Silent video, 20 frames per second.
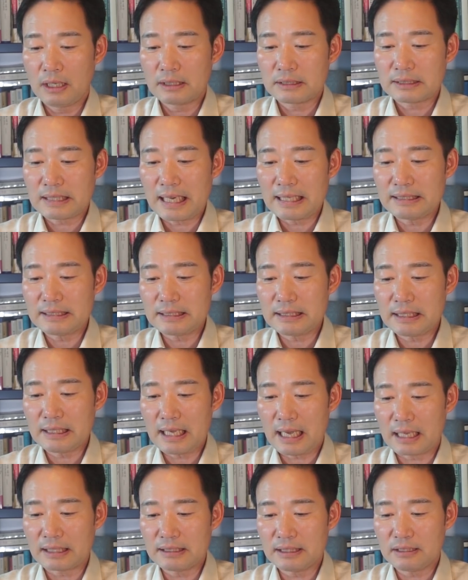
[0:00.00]

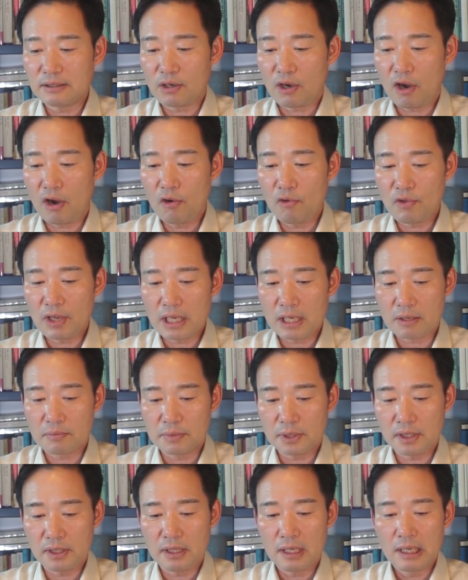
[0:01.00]
사실이 아닌
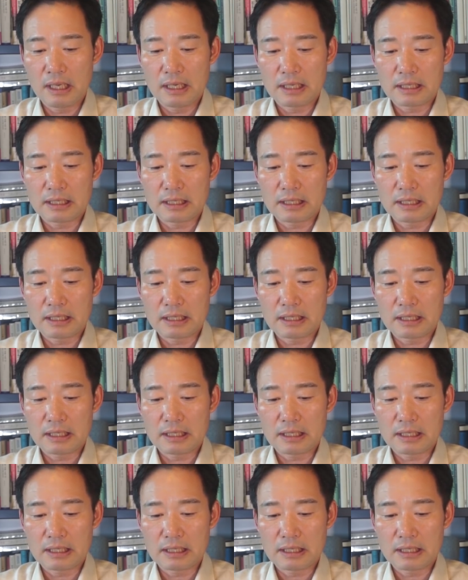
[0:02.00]
허위임을